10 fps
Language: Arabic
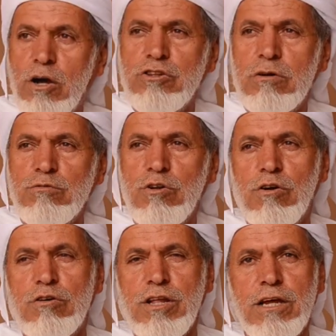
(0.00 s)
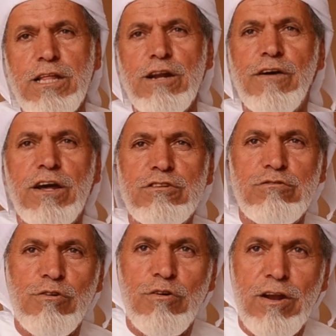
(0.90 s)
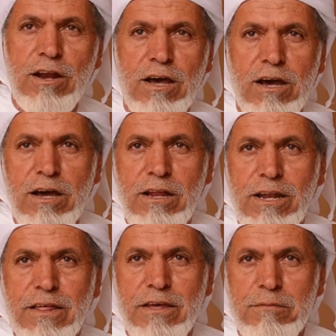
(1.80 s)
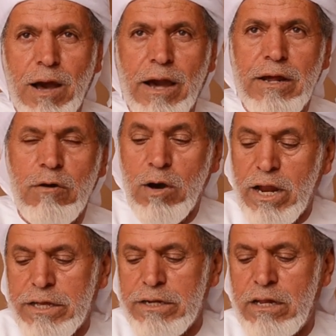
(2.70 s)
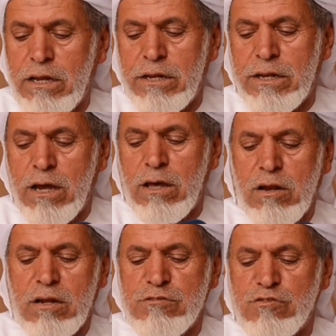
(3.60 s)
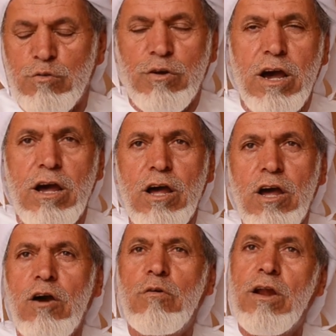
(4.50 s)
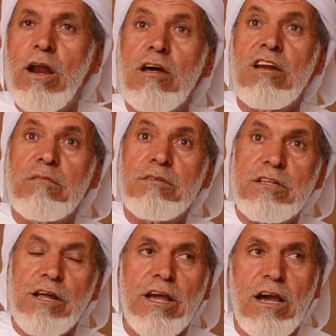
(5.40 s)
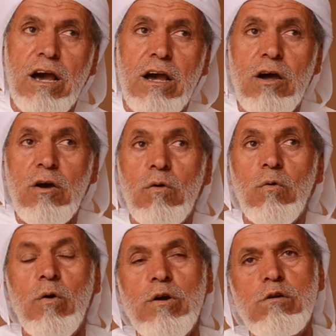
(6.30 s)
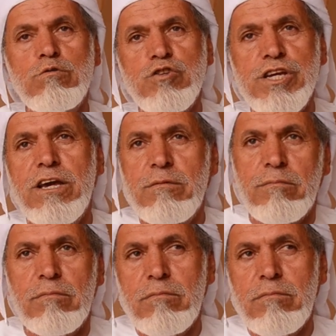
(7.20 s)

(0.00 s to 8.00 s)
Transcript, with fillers: عندهم طرق تختلف عن الطرق الذي معنا ولكن احنا ننقل لهم الصورة وننقل لهم الطريقة ونوصيهم